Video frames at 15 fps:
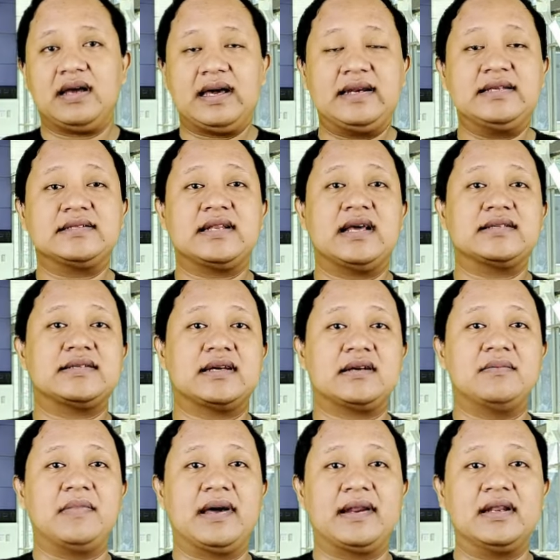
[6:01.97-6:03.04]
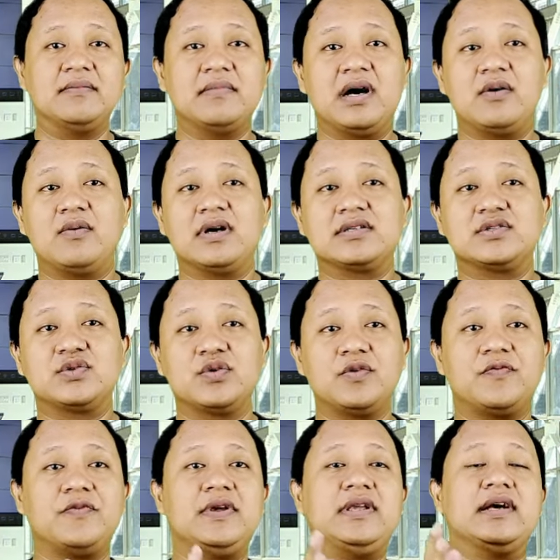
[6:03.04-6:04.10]
hari Selasa kemarin bahwa
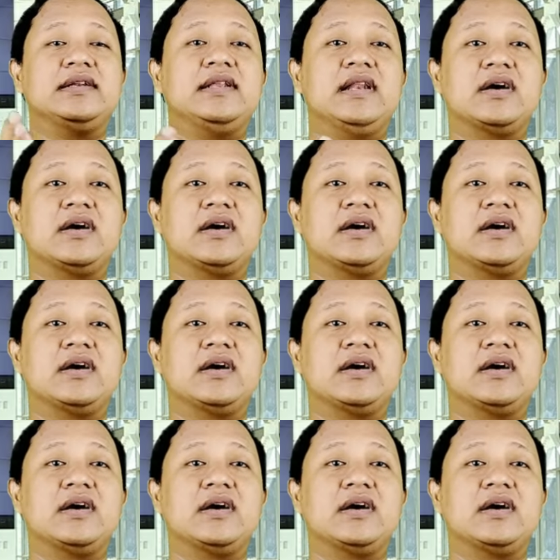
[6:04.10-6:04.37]
survei yang